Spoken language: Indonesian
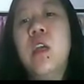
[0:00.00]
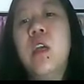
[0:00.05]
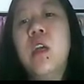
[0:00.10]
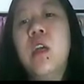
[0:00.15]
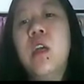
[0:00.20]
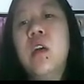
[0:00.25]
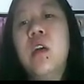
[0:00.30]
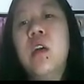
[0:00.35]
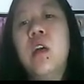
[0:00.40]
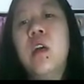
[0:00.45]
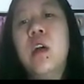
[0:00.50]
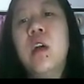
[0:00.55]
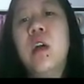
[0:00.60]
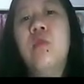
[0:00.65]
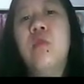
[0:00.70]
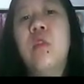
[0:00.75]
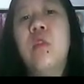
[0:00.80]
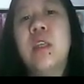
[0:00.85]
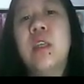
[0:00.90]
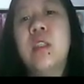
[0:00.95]
dia uh,
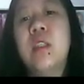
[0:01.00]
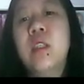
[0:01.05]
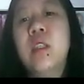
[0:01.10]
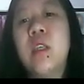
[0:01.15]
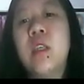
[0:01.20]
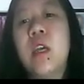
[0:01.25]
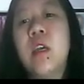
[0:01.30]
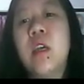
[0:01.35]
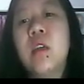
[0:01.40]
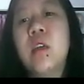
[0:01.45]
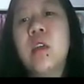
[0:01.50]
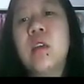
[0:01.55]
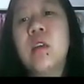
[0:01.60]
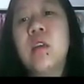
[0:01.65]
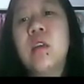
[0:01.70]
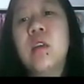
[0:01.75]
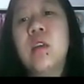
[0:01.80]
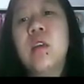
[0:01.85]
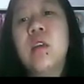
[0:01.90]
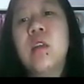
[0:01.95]
durasinya
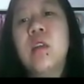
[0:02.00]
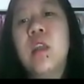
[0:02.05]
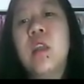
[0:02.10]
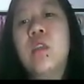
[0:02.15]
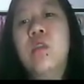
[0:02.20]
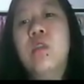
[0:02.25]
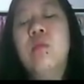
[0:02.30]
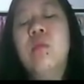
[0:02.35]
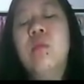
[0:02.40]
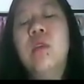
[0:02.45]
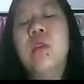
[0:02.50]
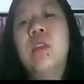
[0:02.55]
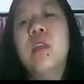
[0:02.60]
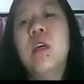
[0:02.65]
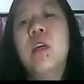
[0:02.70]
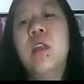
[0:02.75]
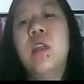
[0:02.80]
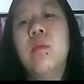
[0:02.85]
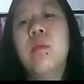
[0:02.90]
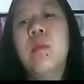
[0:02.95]
itu
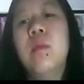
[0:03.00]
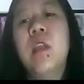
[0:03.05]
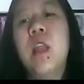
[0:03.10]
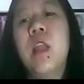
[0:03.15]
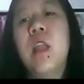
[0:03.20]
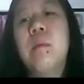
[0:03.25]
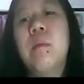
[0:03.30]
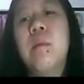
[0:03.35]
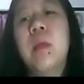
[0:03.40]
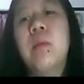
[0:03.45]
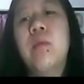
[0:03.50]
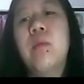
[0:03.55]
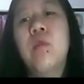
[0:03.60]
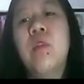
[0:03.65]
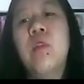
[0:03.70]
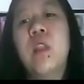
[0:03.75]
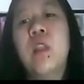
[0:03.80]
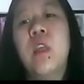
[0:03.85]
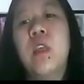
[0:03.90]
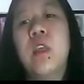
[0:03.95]
bisa lebih dari
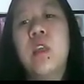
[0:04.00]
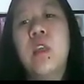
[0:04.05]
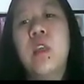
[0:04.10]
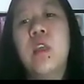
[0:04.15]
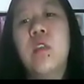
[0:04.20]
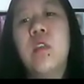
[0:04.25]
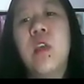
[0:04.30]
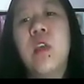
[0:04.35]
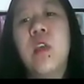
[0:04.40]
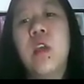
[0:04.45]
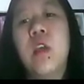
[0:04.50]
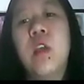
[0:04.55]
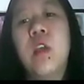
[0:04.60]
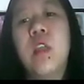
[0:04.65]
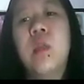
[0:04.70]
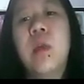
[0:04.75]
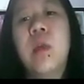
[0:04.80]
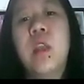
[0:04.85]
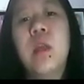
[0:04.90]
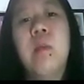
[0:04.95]
40 detik gitu ya.
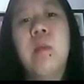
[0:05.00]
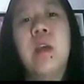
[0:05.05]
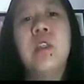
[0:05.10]
Ini pada